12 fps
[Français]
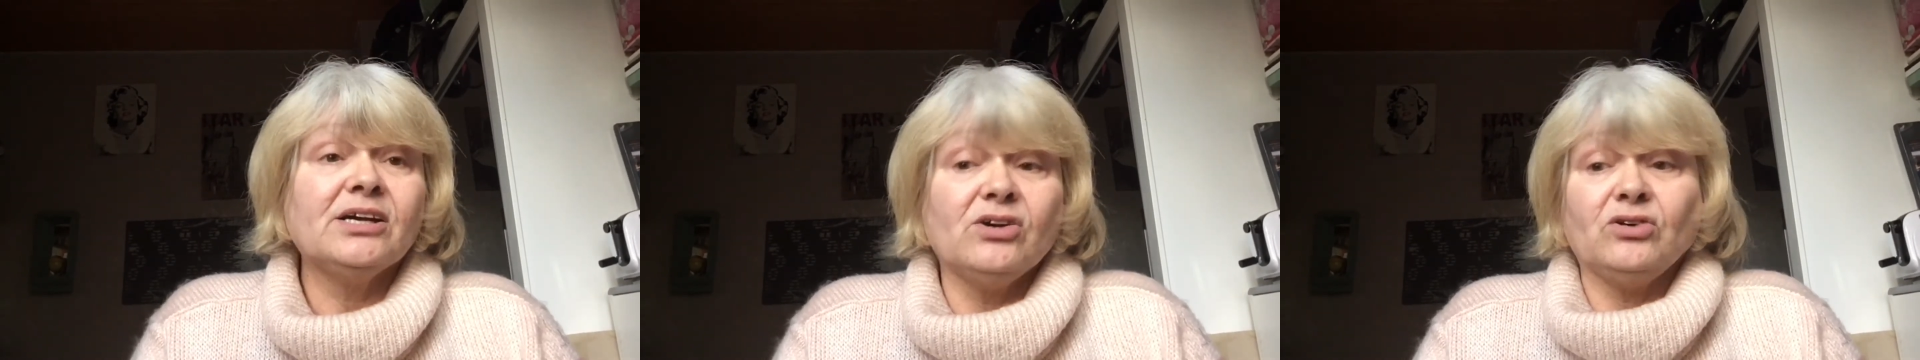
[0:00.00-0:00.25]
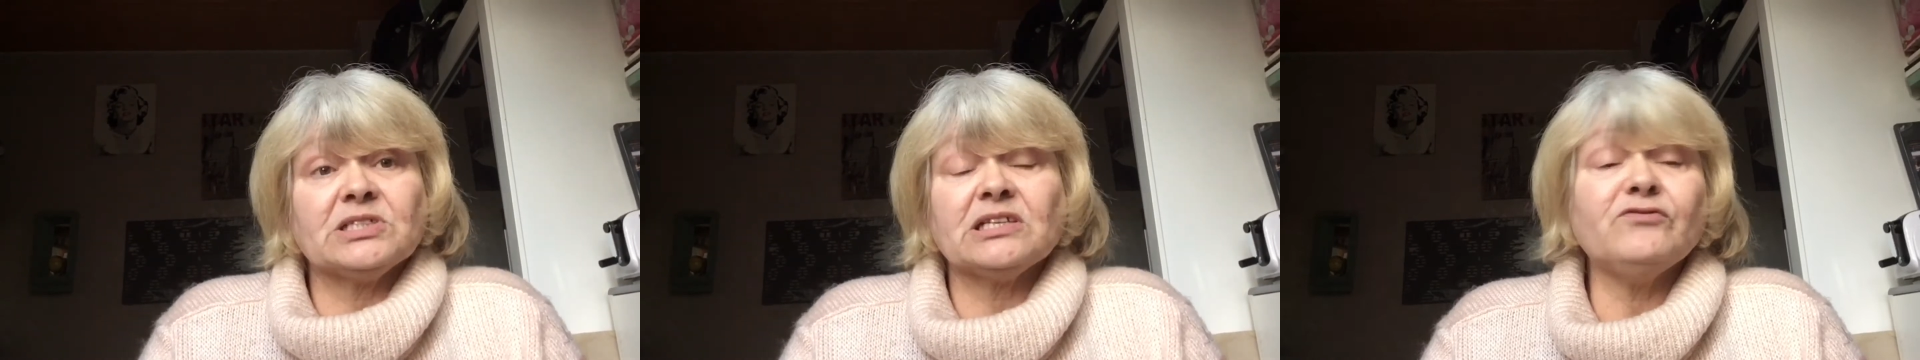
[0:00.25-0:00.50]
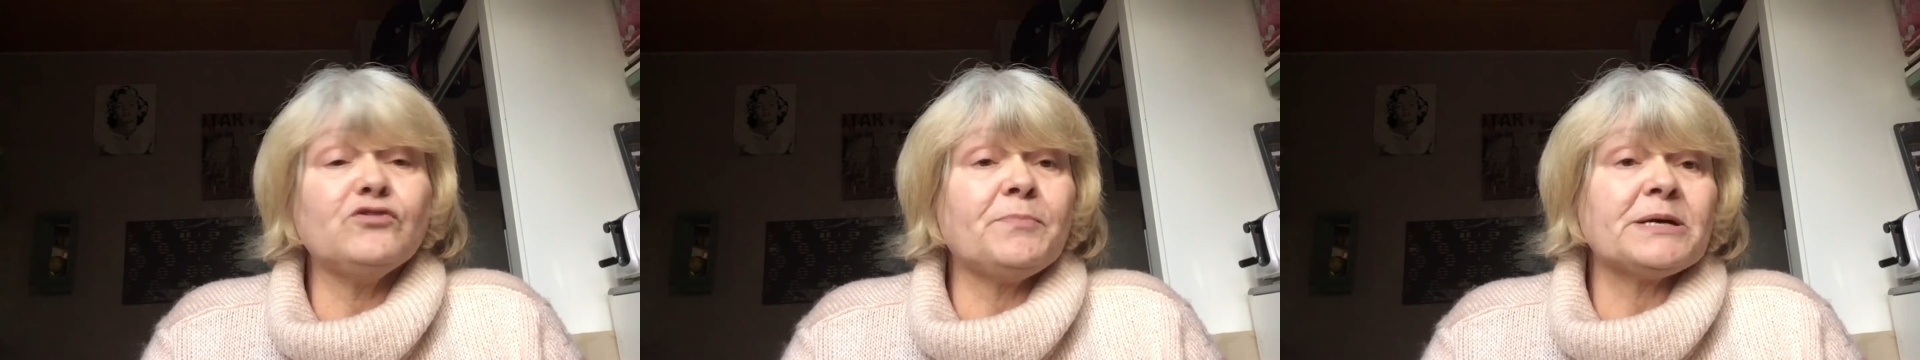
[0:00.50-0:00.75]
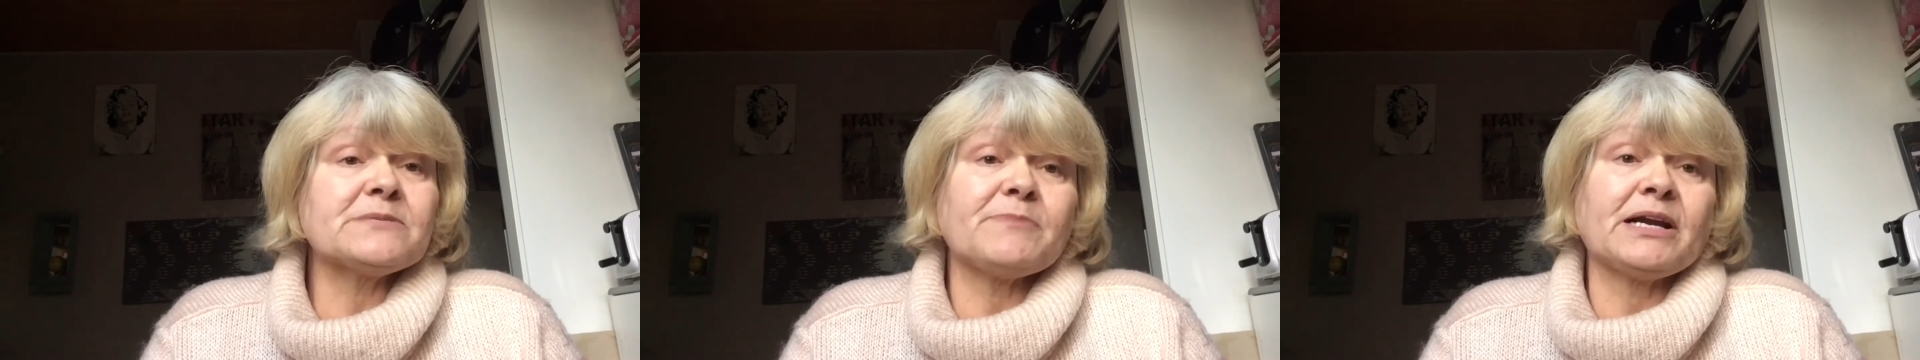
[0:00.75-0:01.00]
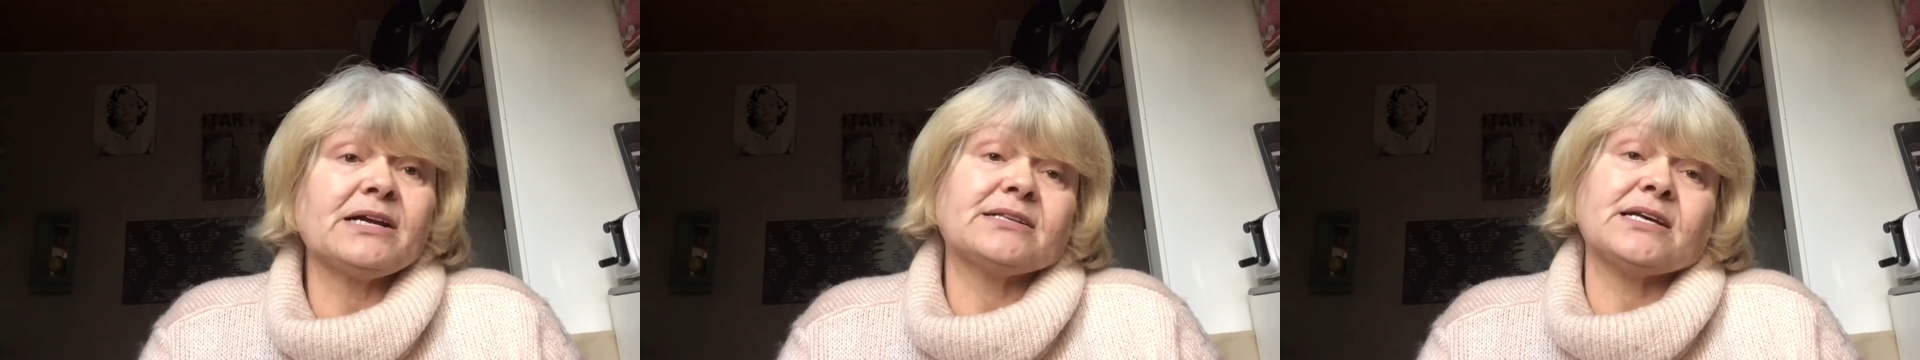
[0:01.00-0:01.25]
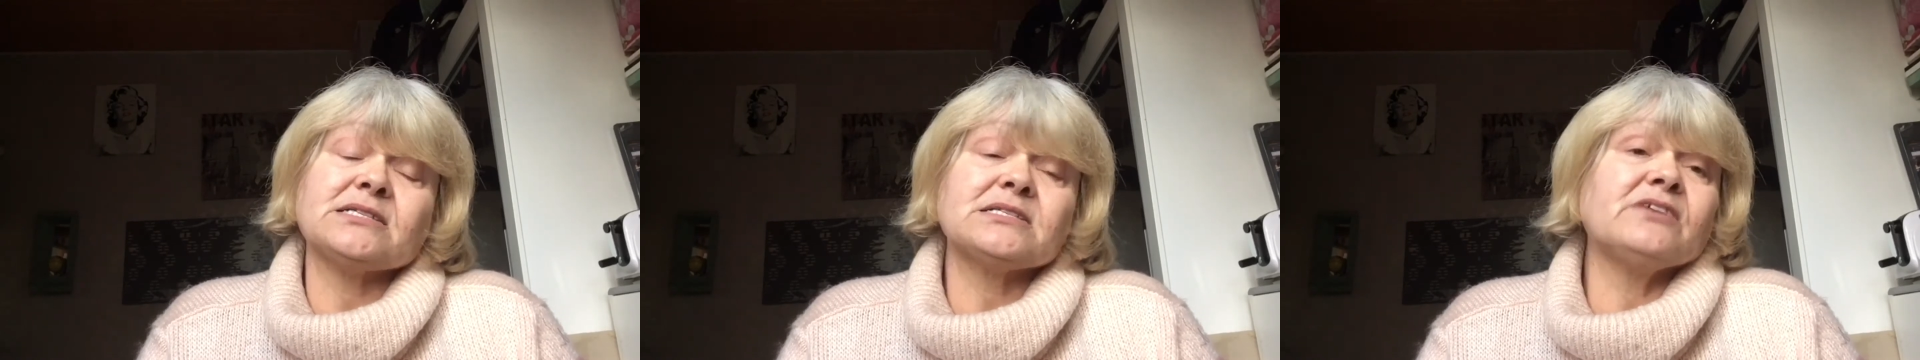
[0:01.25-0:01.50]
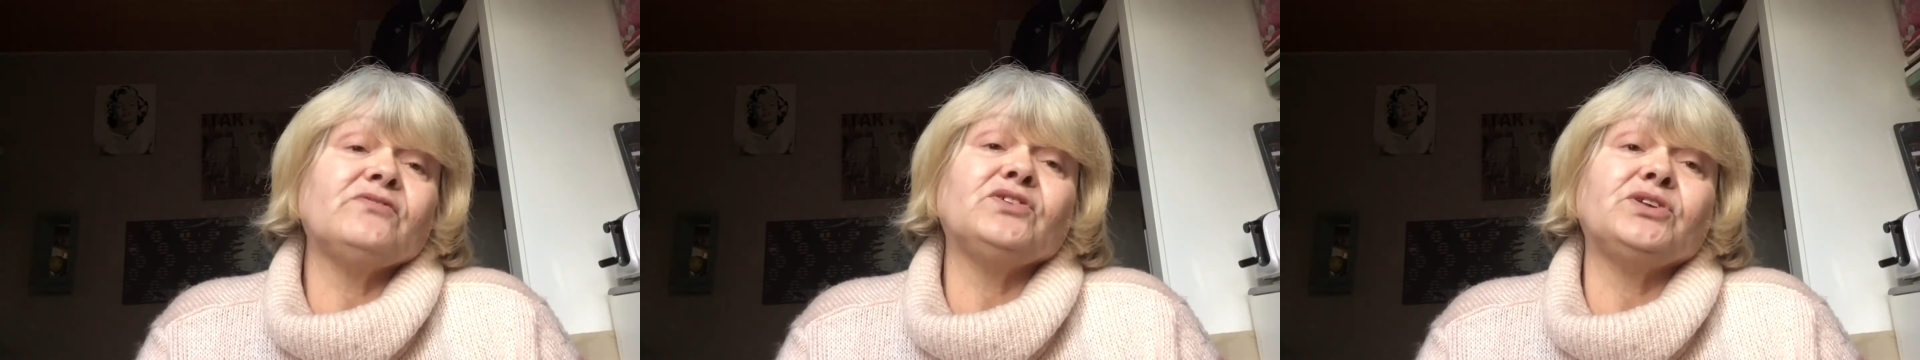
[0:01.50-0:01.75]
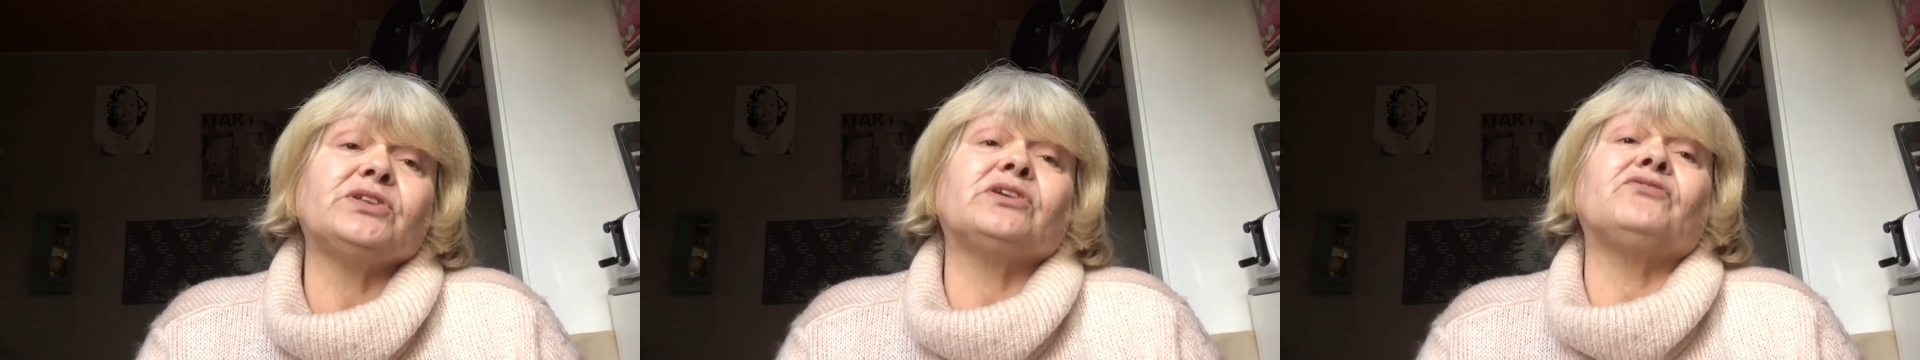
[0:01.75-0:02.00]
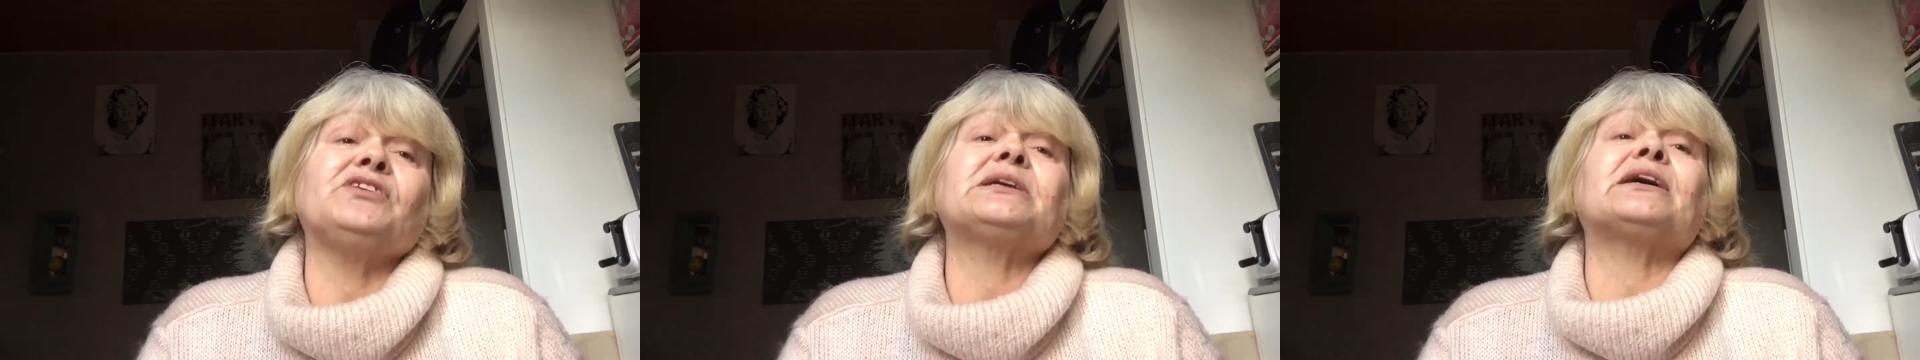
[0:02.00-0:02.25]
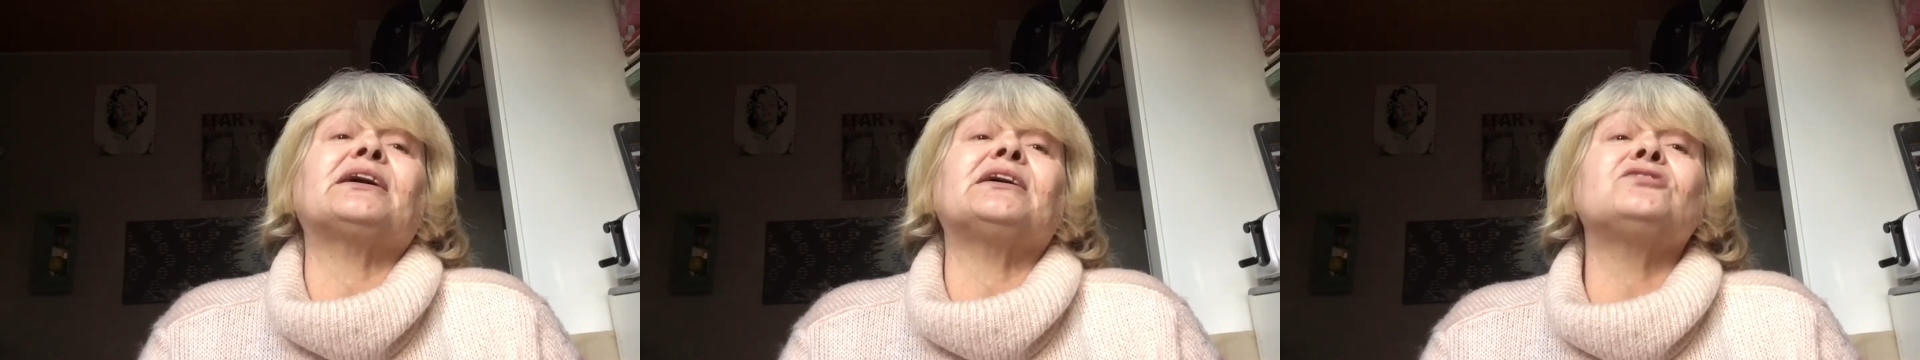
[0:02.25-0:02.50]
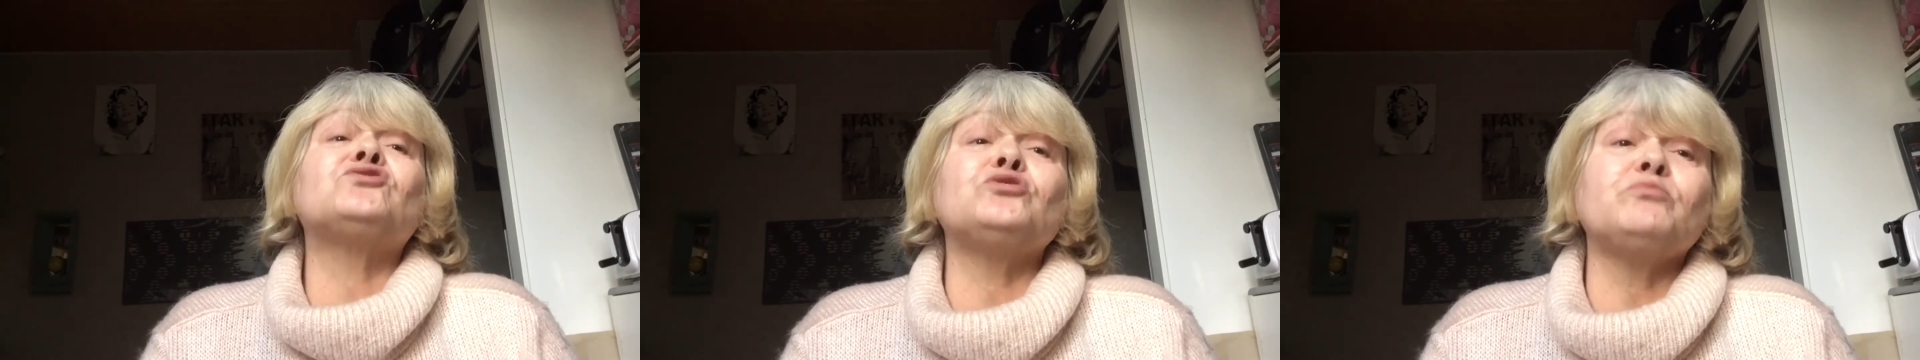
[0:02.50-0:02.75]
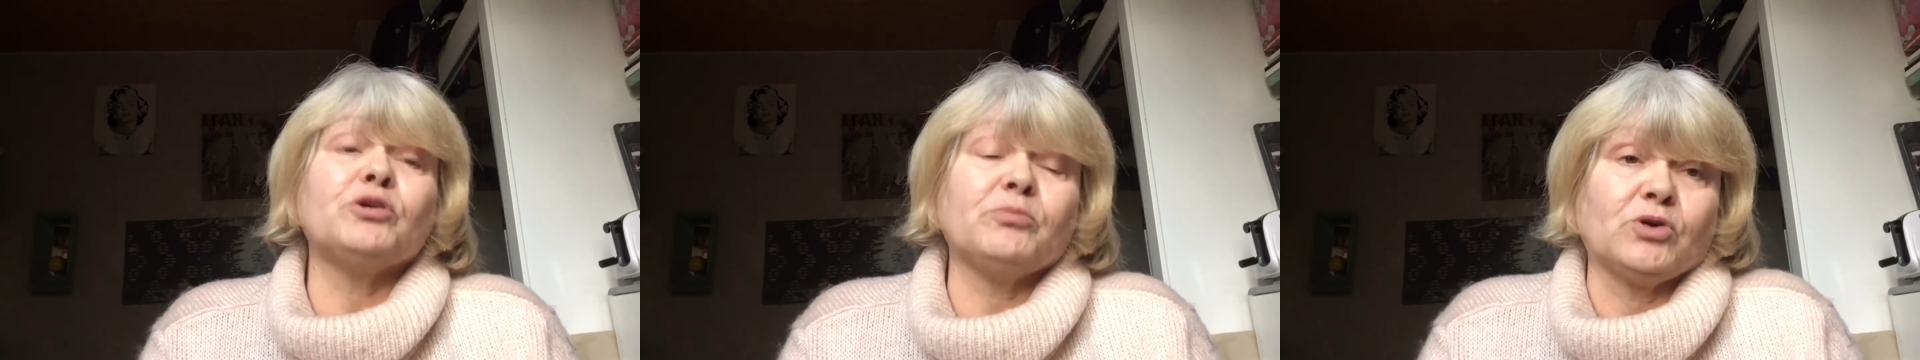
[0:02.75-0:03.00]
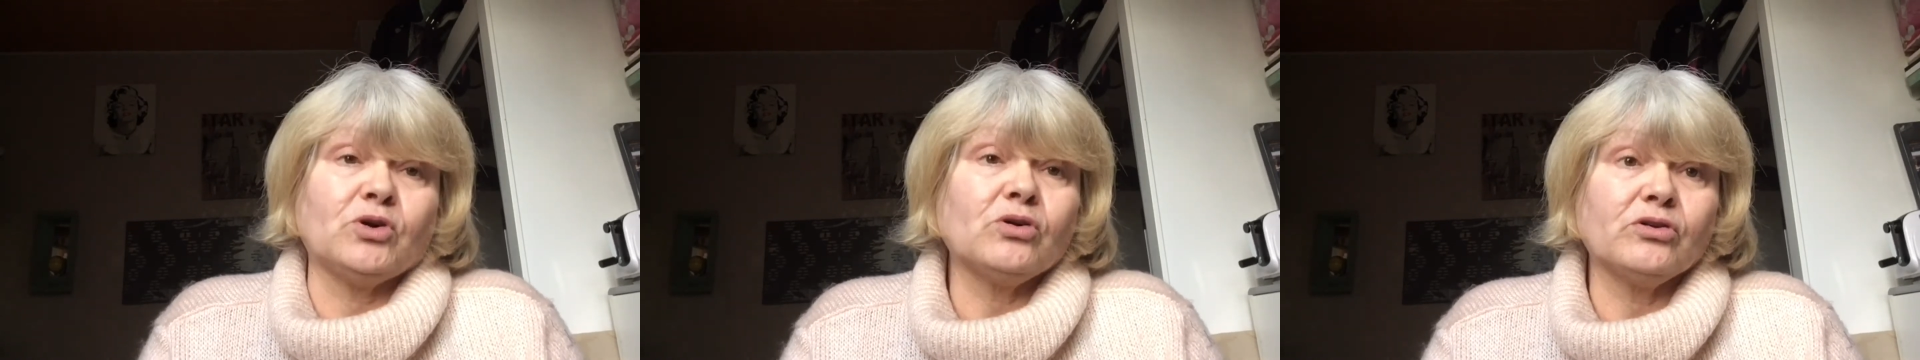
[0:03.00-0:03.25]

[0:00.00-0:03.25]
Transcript: qui vous passe par la tête, ce qui vous donne envie de créer du moment